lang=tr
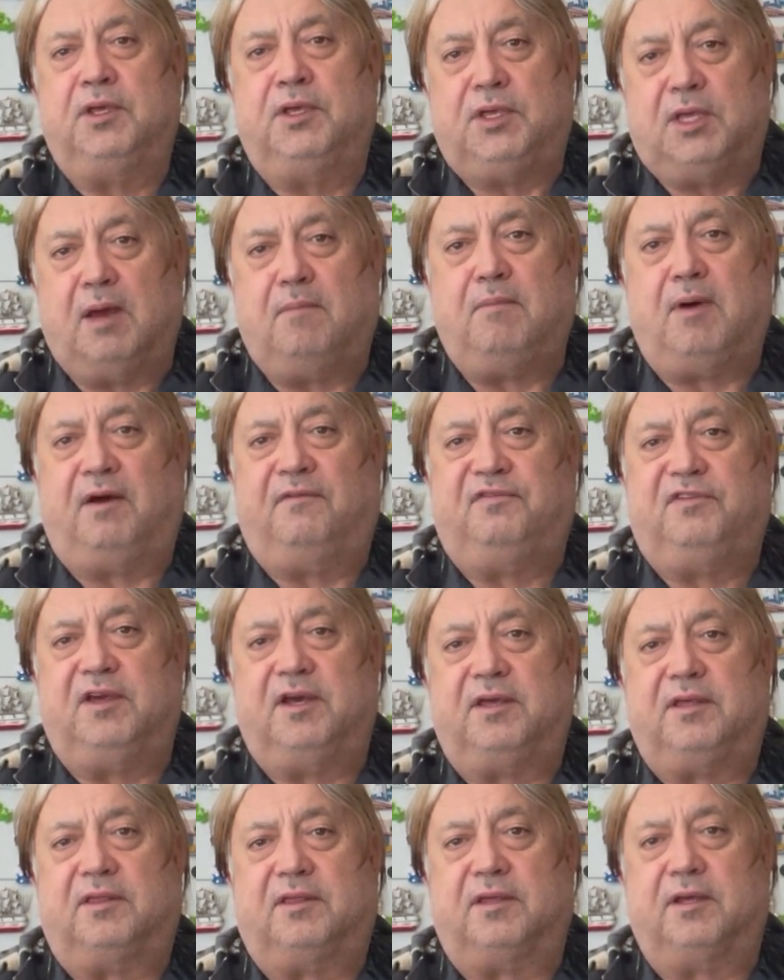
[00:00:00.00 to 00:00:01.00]
Ya
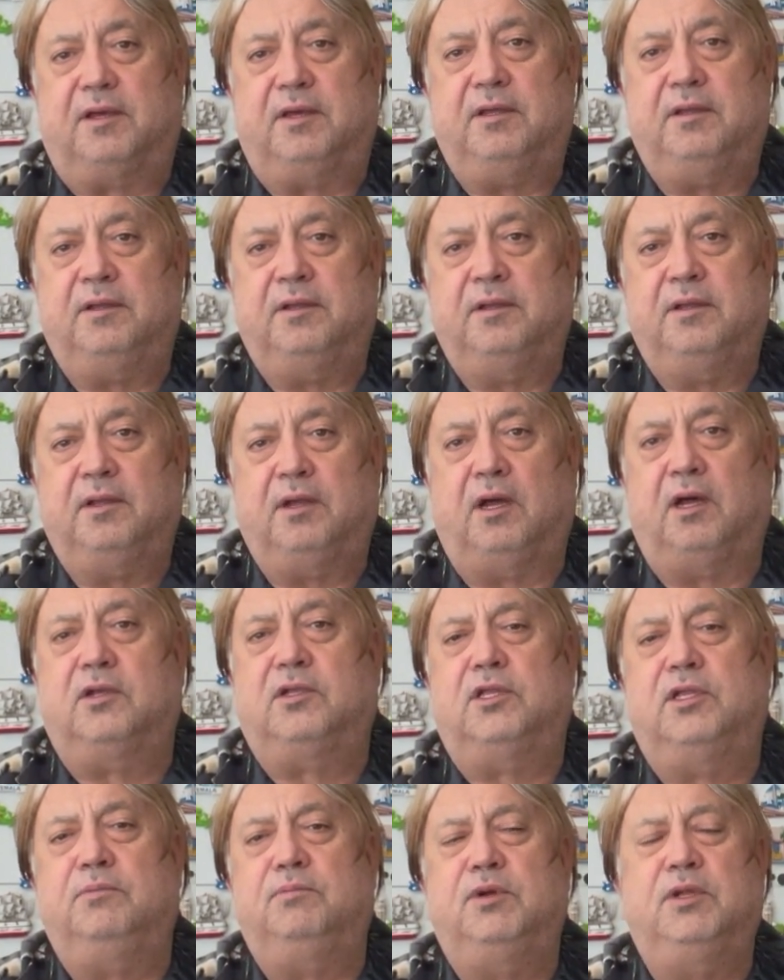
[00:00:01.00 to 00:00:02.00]
mafya ise
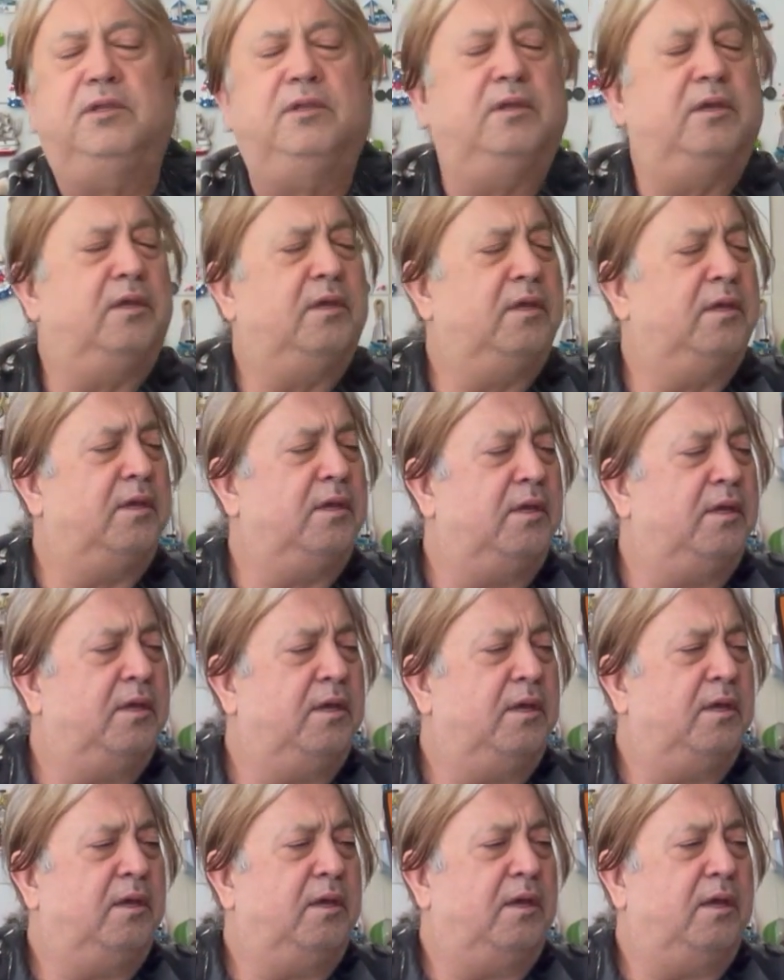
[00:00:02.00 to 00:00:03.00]
aklımın
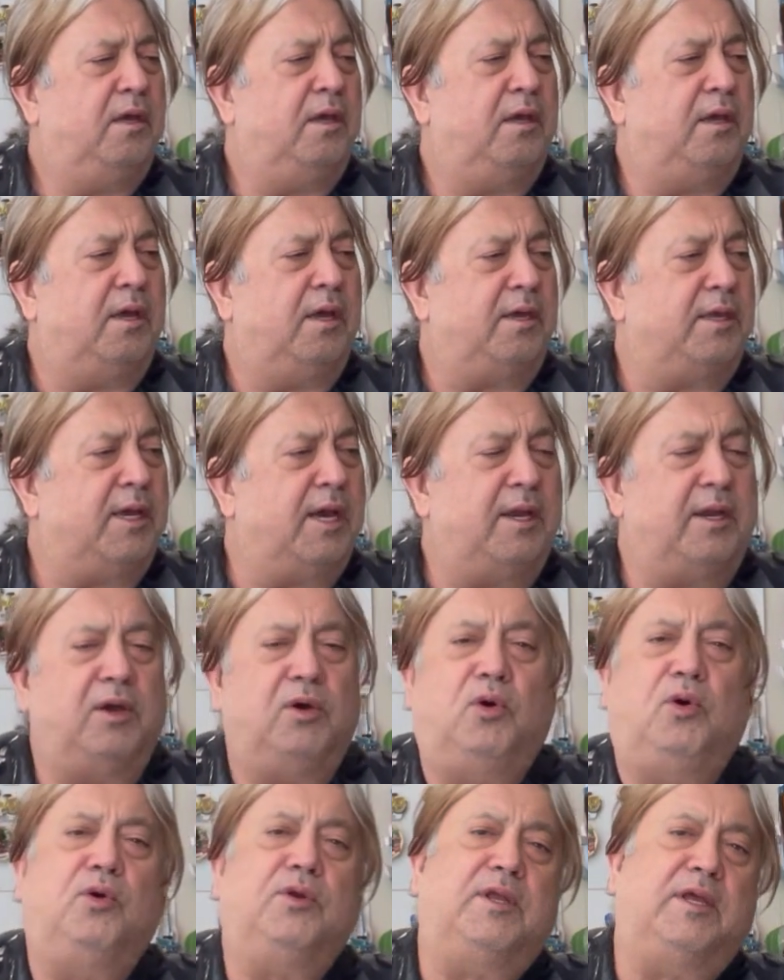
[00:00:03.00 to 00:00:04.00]
e, yani
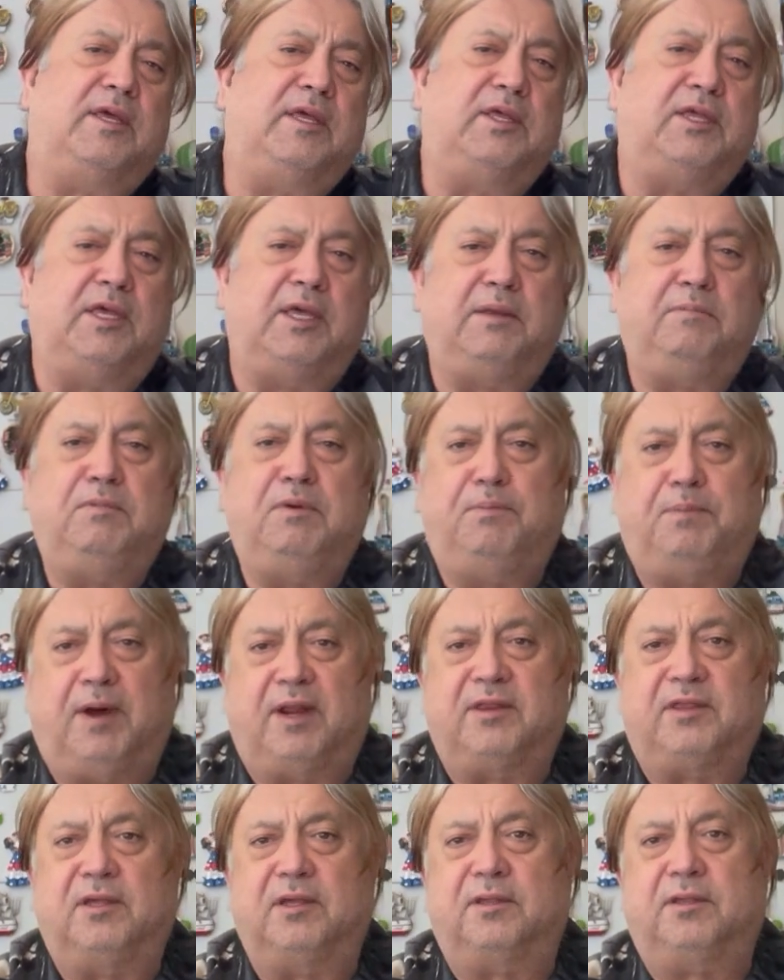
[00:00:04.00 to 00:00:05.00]
oradaki şeyin bir
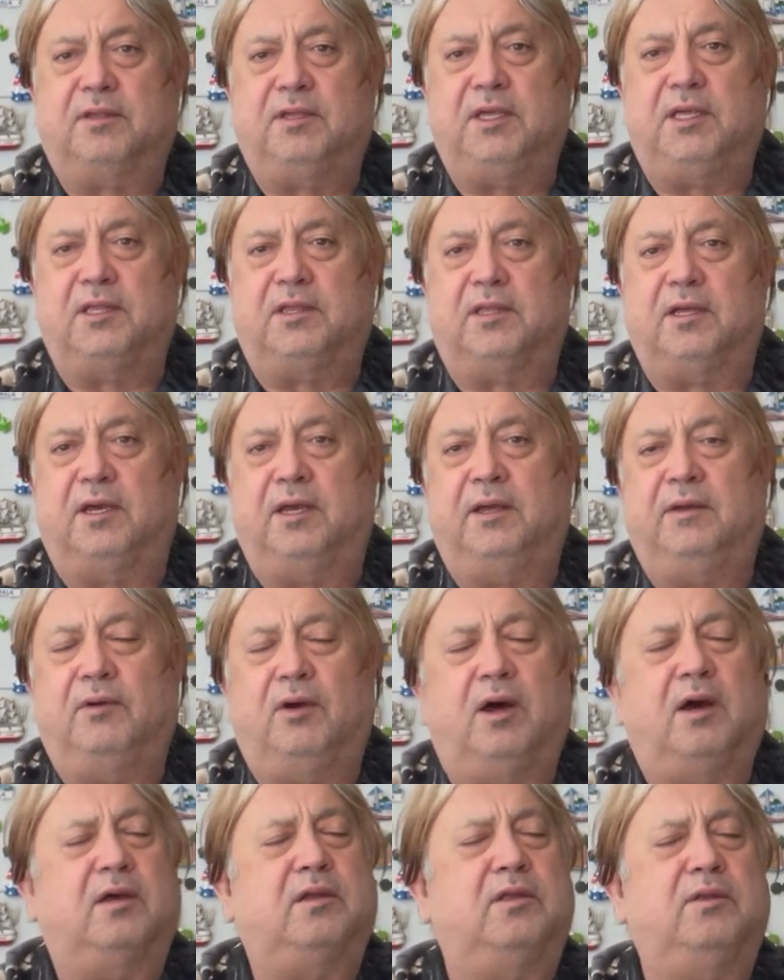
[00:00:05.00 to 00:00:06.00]
parçası ise
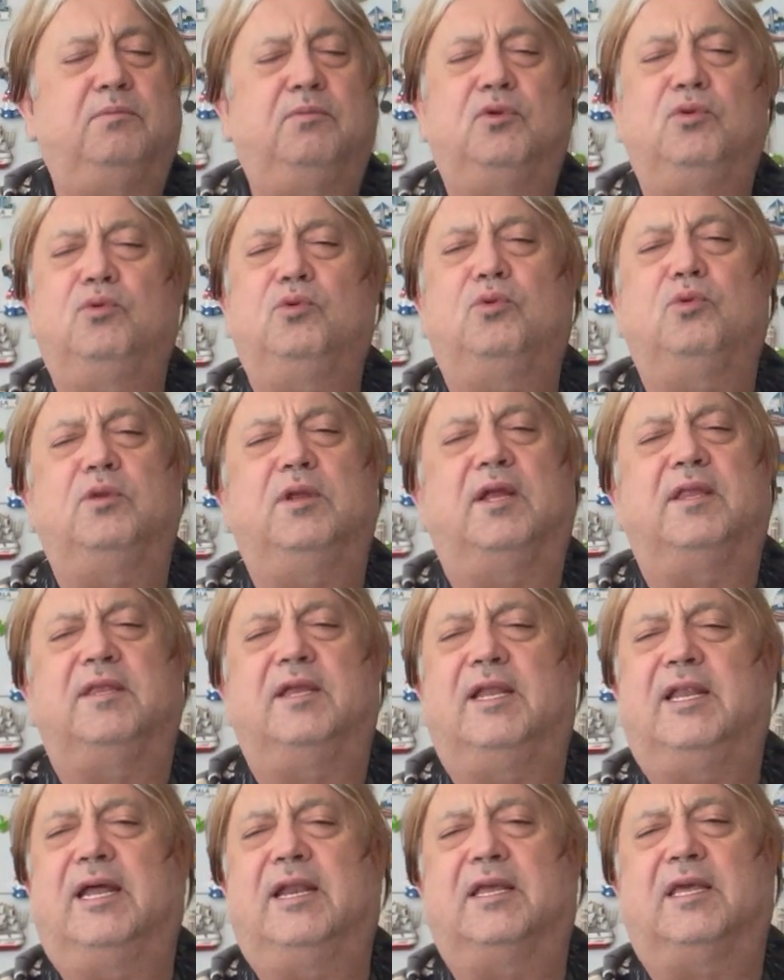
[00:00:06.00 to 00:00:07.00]
aklımın ucundan
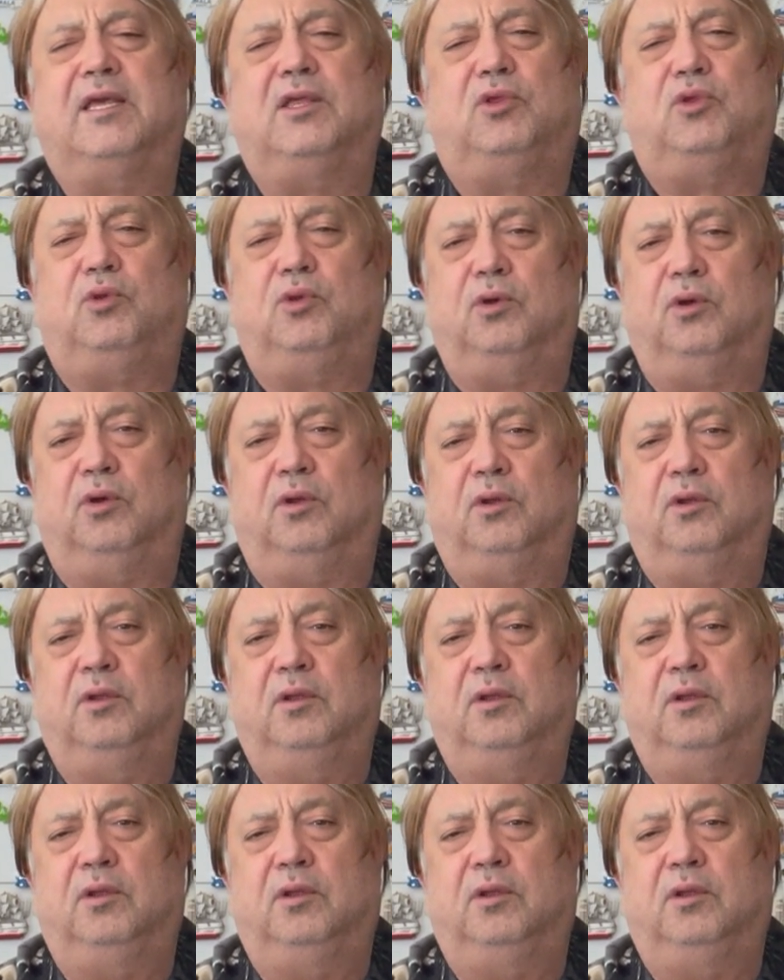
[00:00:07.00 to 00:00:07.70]
neler geçiyor.